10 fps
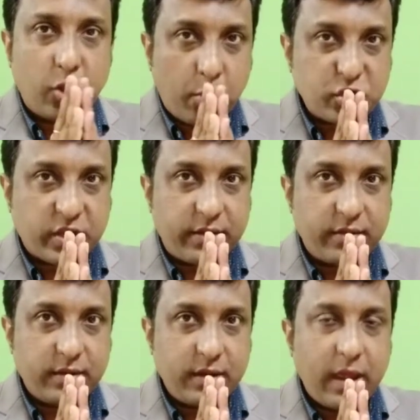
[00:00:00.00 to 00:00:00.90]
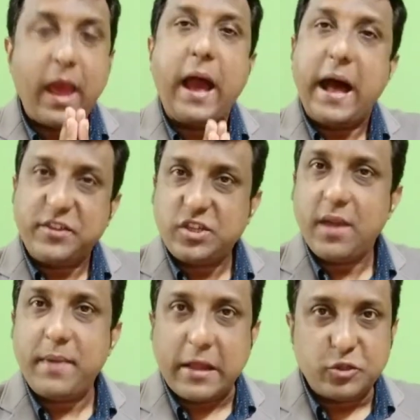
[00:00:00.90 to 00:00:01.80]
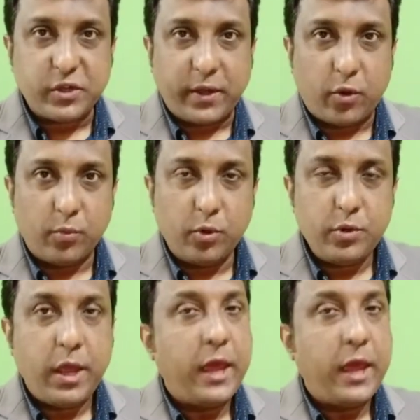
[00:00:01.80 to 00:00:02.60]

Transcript: নমস্কার আজকে আমরা আলোচনা করব